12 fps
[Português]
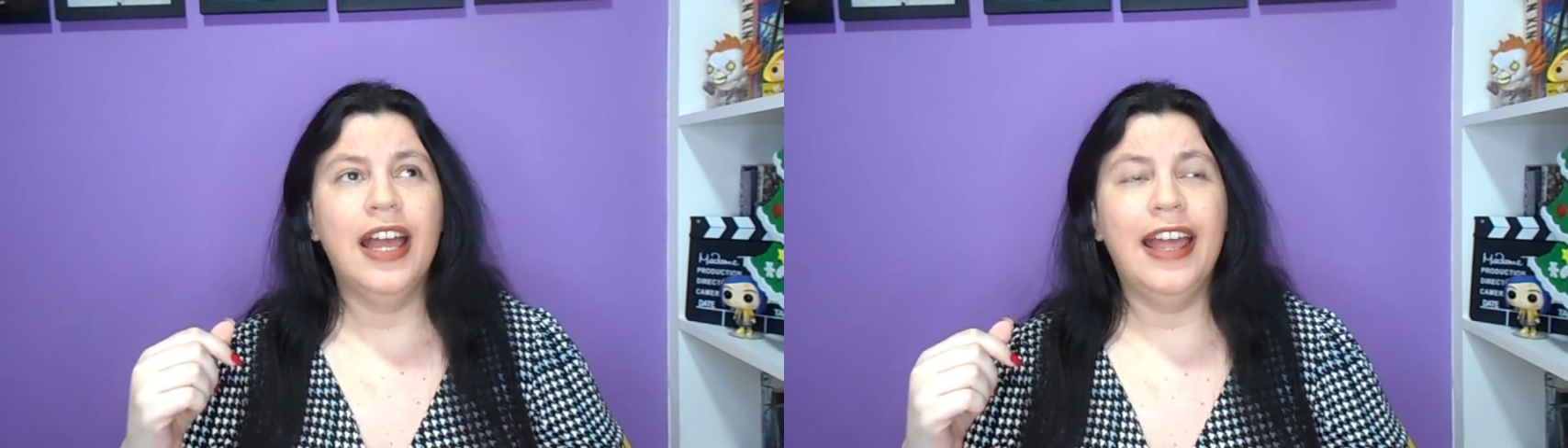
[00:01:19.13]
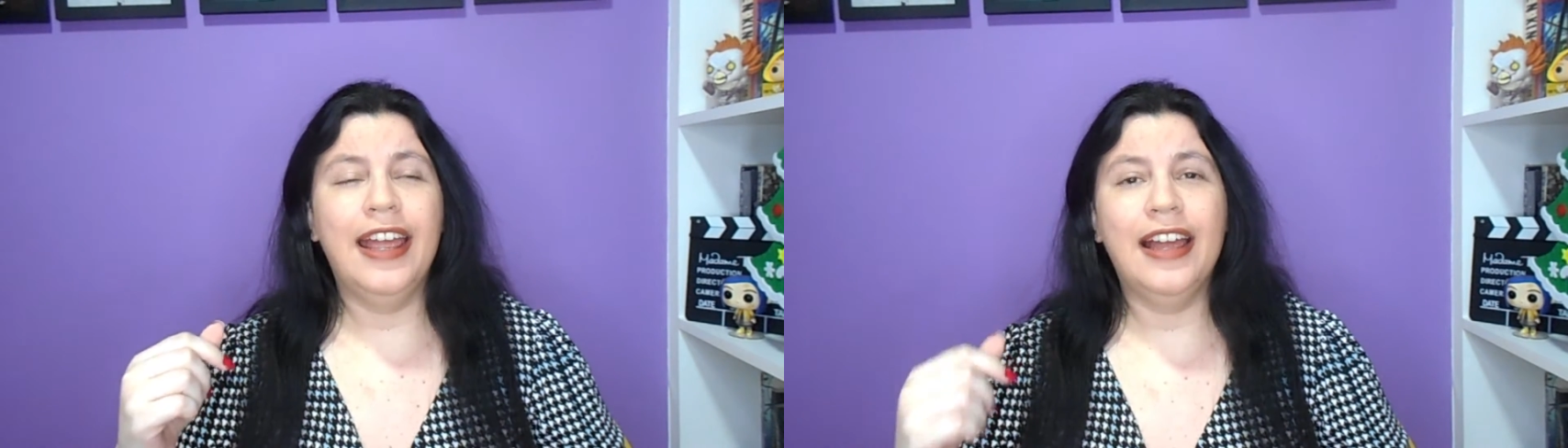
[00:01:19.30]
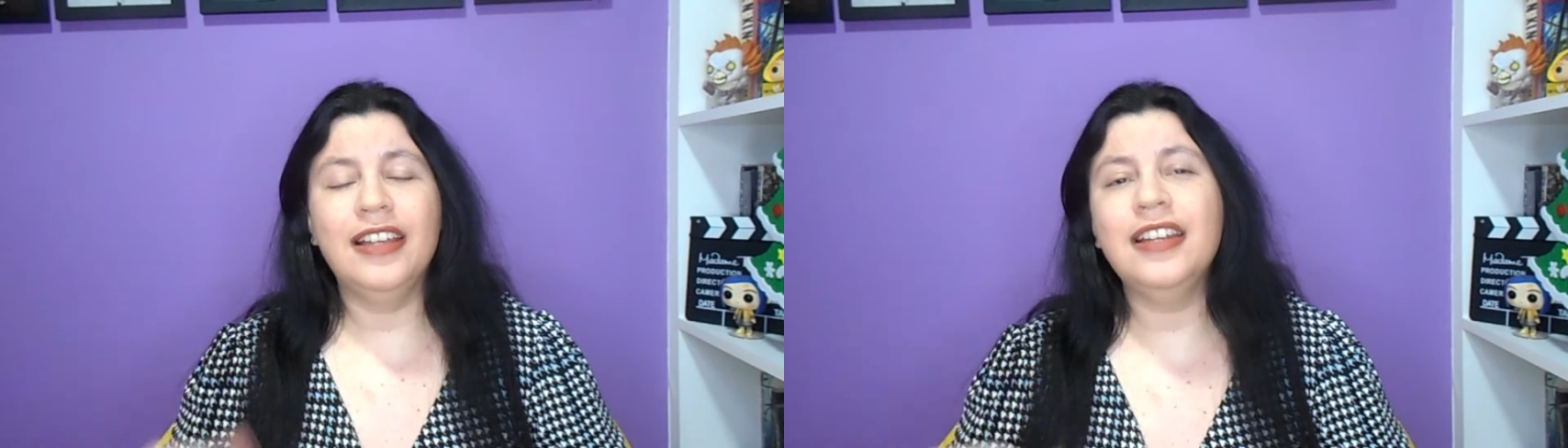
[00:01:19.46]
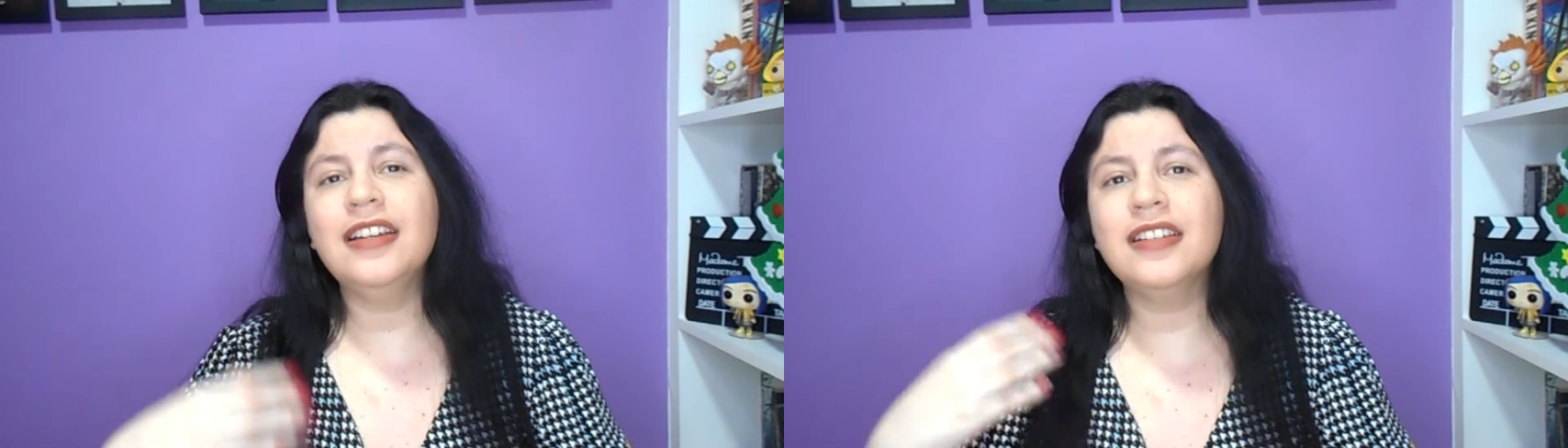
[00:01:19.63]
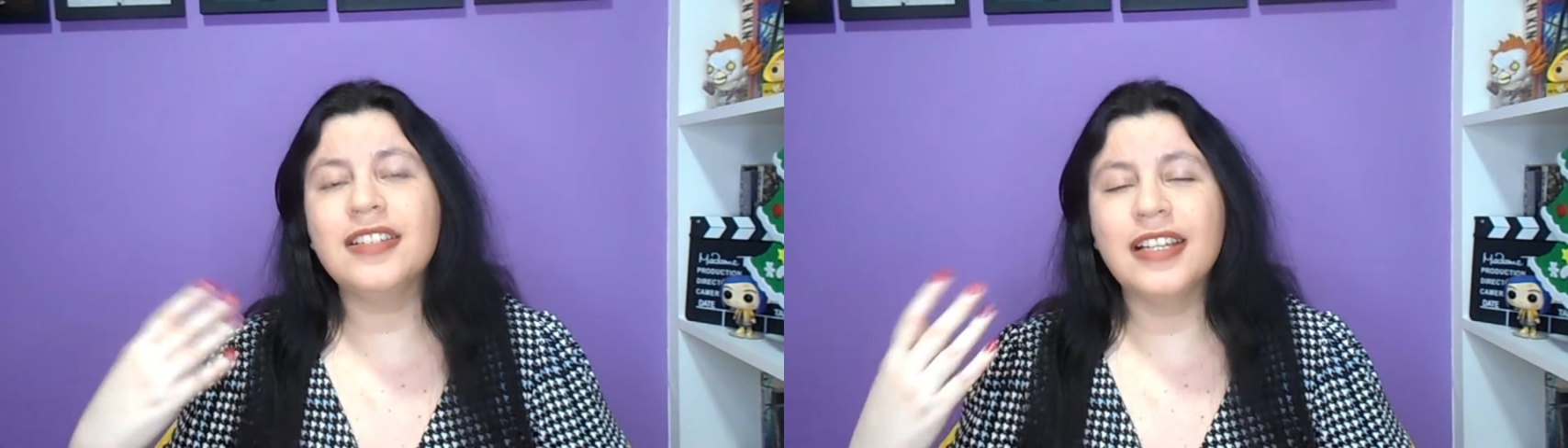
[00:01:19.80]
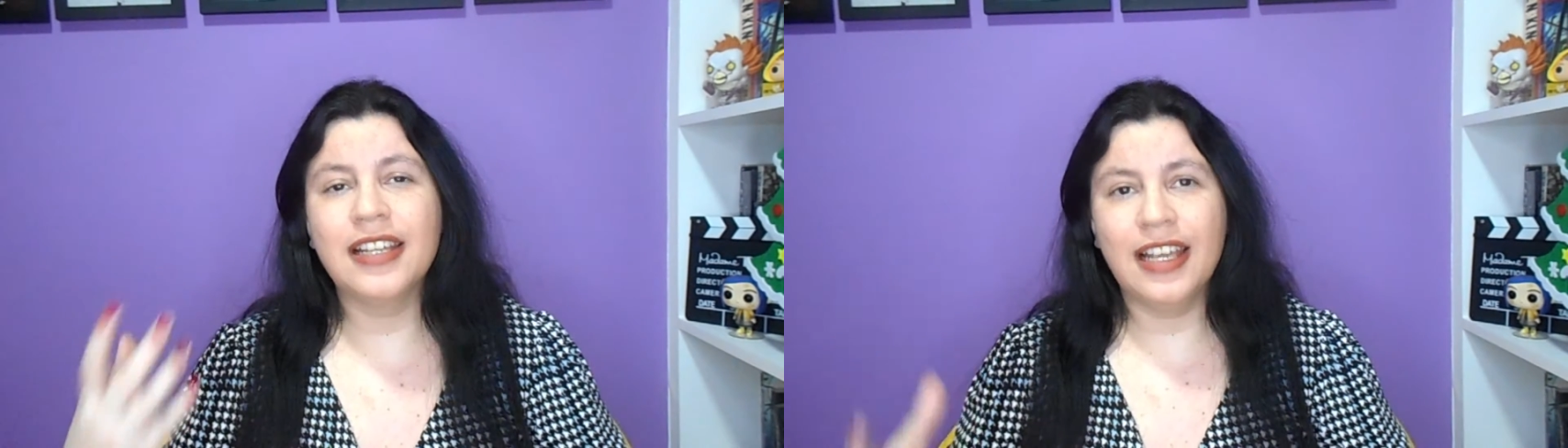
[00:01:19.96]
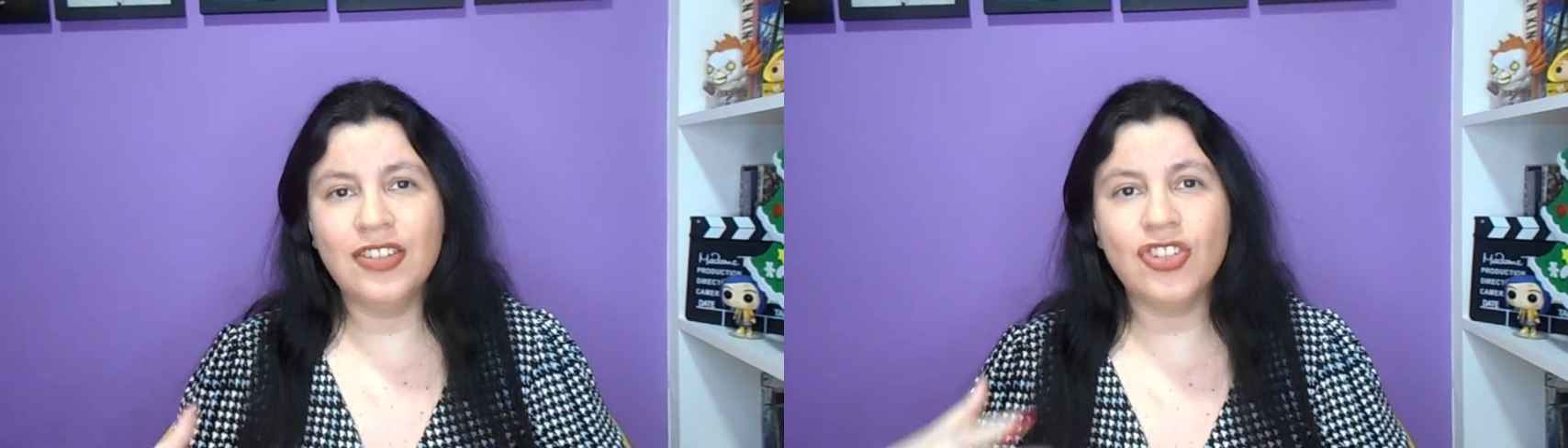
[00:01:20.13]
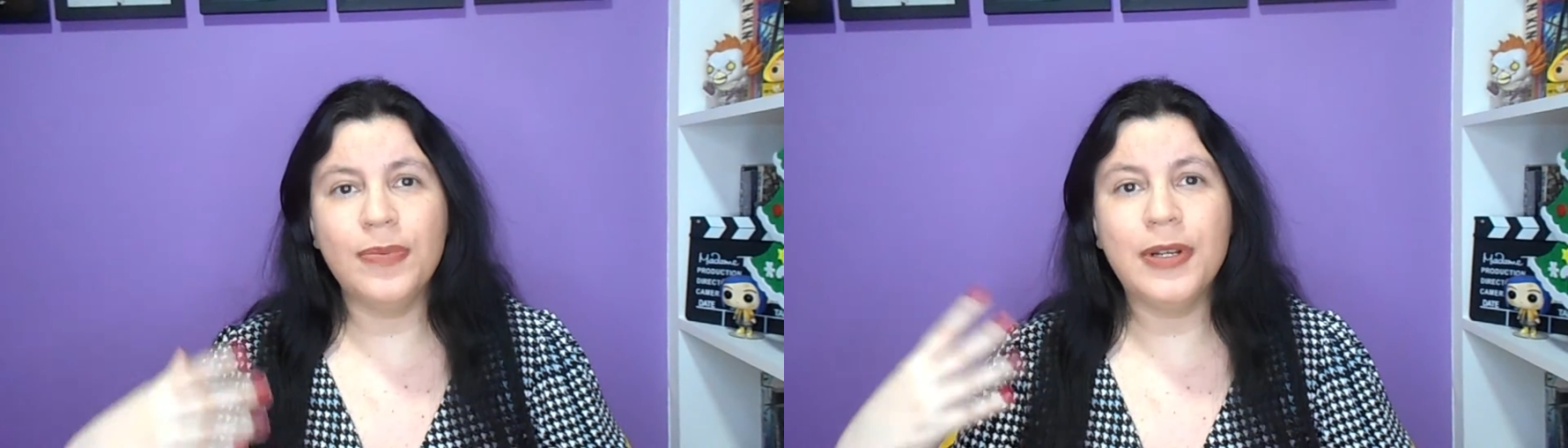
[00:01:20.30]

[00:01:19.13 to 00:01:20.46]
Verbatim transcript: É, e assim, quem já